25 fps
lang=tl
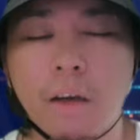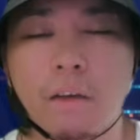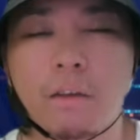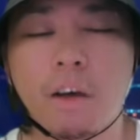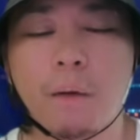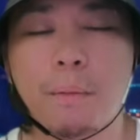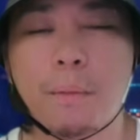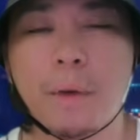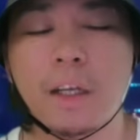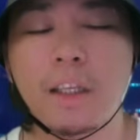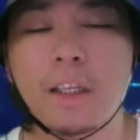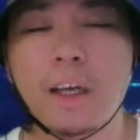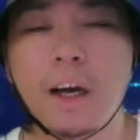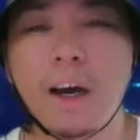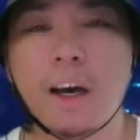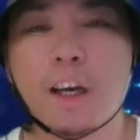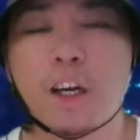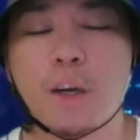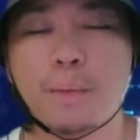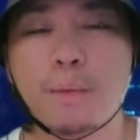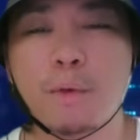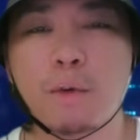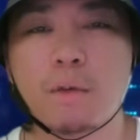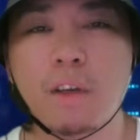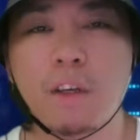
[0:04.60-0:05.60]
Isang magandang
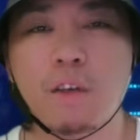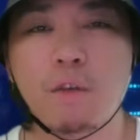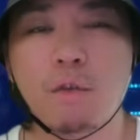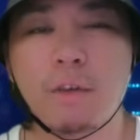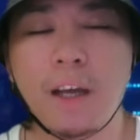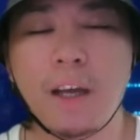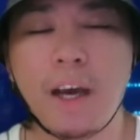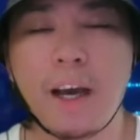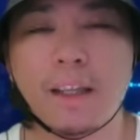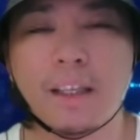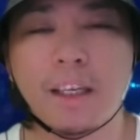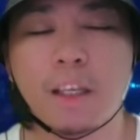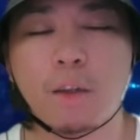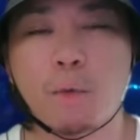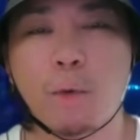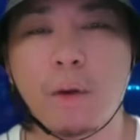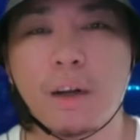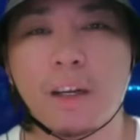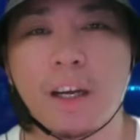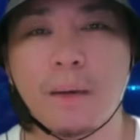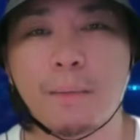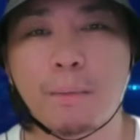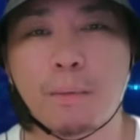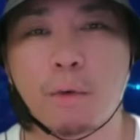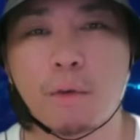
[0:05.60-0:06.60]
araw po sa inyong lahat at
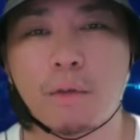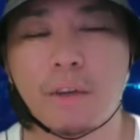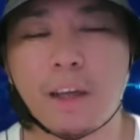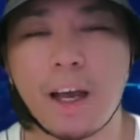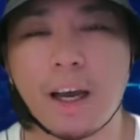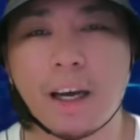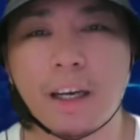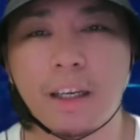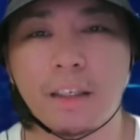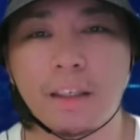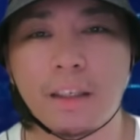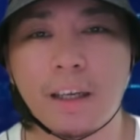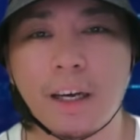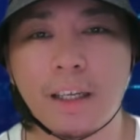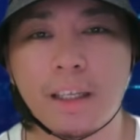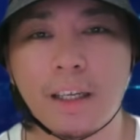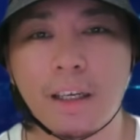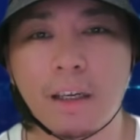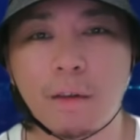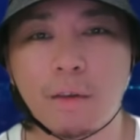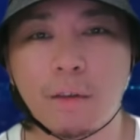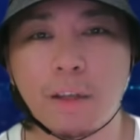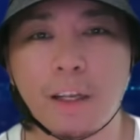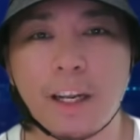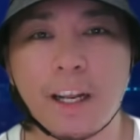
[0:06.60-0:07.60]
welcome po sa aking channel.
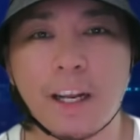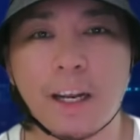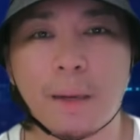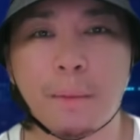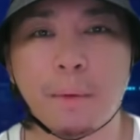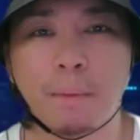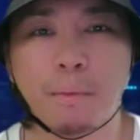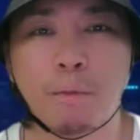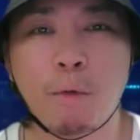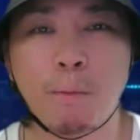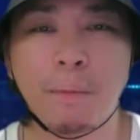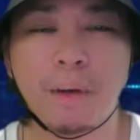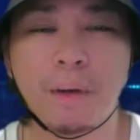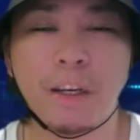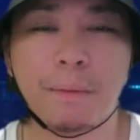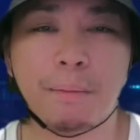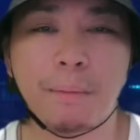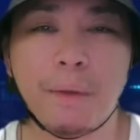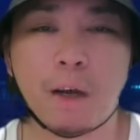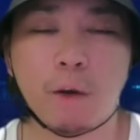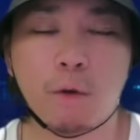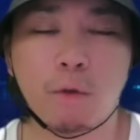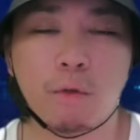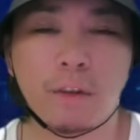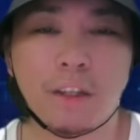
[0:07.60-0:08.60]
Isa na naman pong
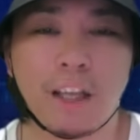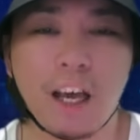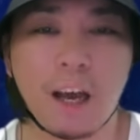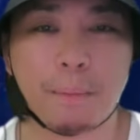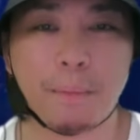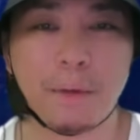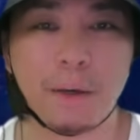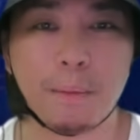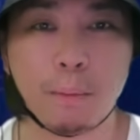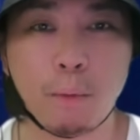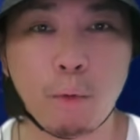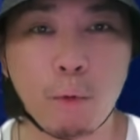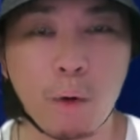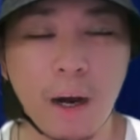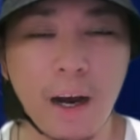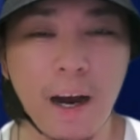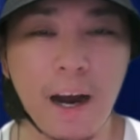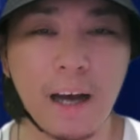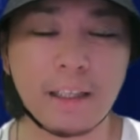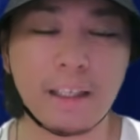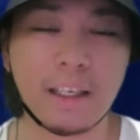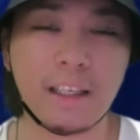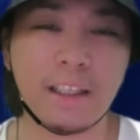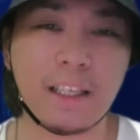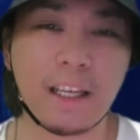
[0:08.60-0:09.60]
panibagong topic po ang
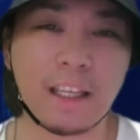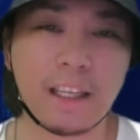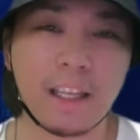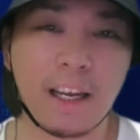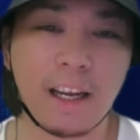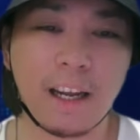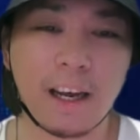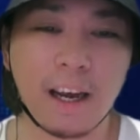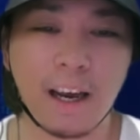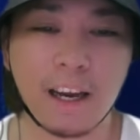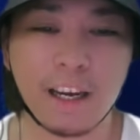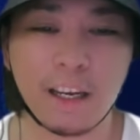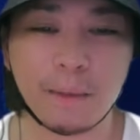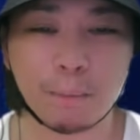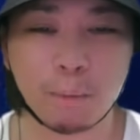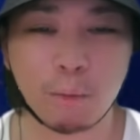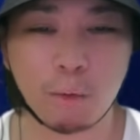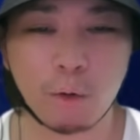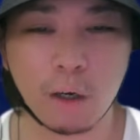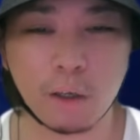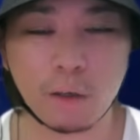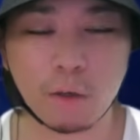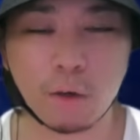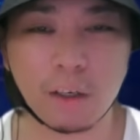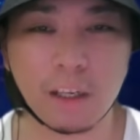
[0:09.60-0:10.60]
ating tatalakayin po
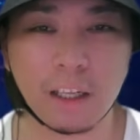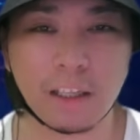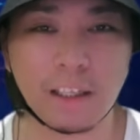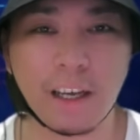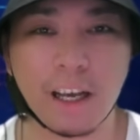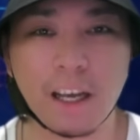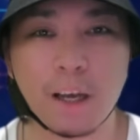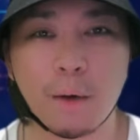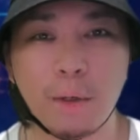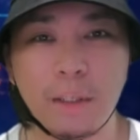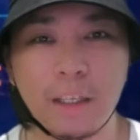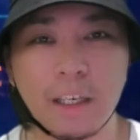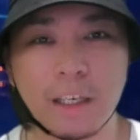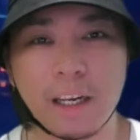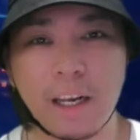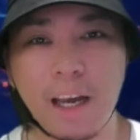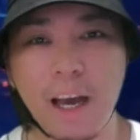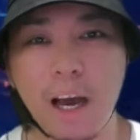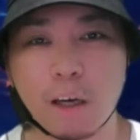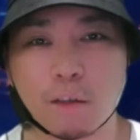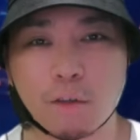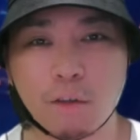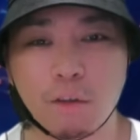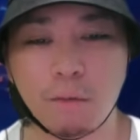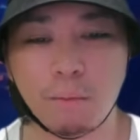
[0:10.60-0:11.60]
ngayon at gagawa ng
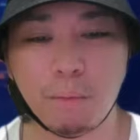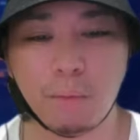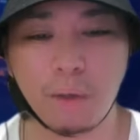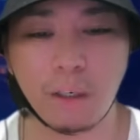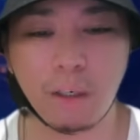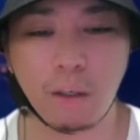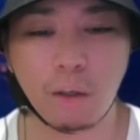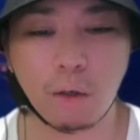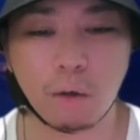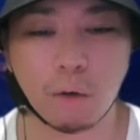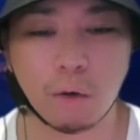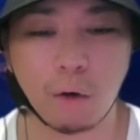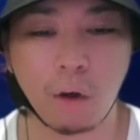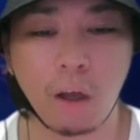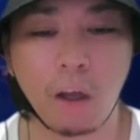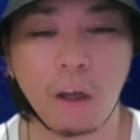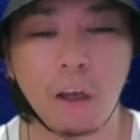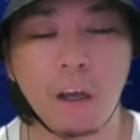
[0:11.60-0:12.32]
reaction video.